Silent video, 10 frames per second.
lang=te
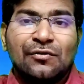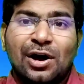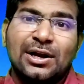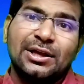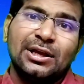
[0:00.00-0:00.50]

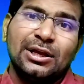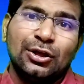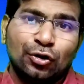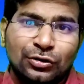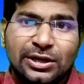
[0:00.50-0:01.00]
వారికి
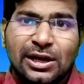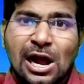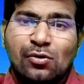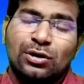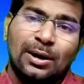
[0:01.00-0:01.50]
ఈ రోజే
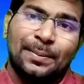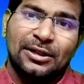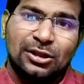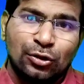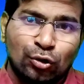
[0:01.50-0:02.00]
కాకుండా
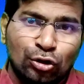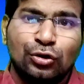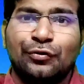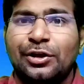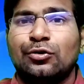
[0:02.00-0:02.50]

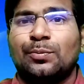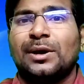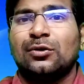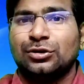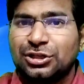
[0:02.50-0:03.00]
ప్రతిరోజు వెయ్యి
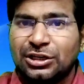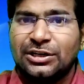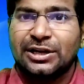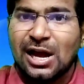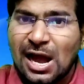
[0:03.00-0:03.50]
రూపాయలు
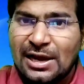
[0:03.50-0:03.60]
వచ్చేటట్టుగా